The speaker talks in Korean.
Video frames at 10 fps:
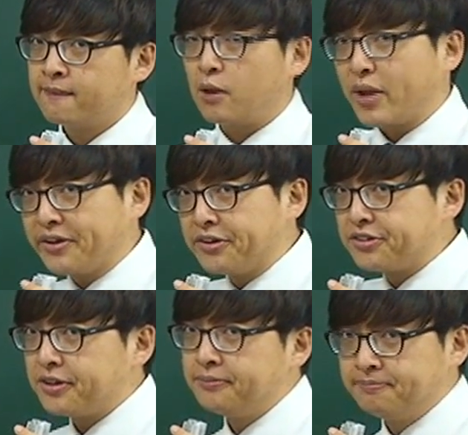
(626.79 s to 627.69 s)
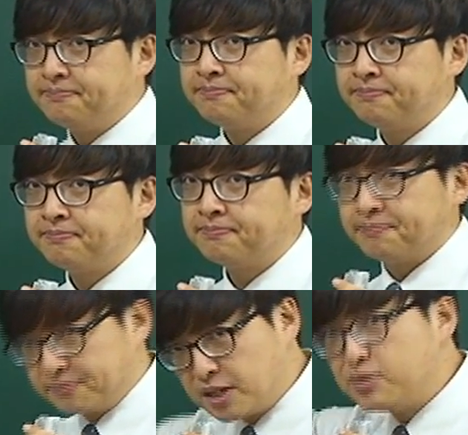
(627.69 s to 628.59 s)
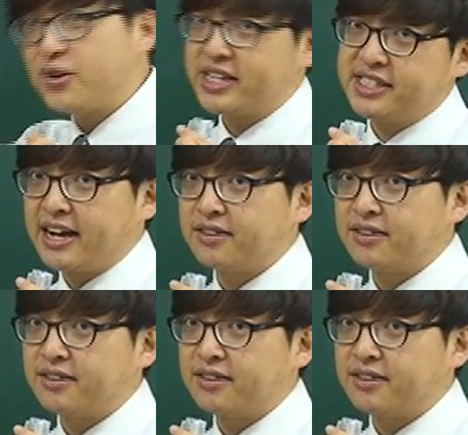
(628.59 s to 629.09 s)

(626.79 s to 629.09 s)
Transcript: 나 왜 끊었어? WH